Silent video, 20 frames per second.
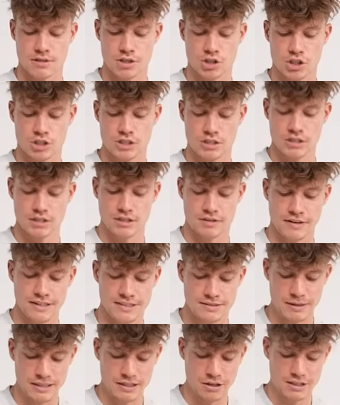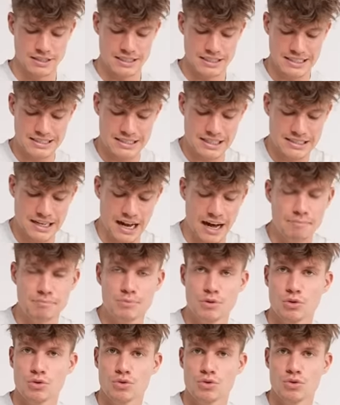Maschine. Ich weiß mal nie, sind das jetzt
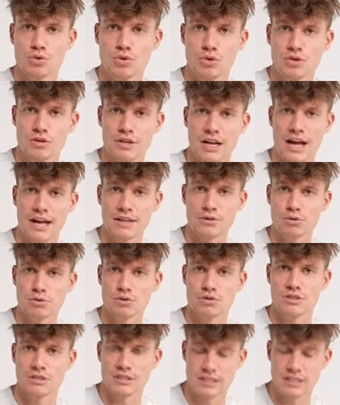Abduktoren oder Adduktoren?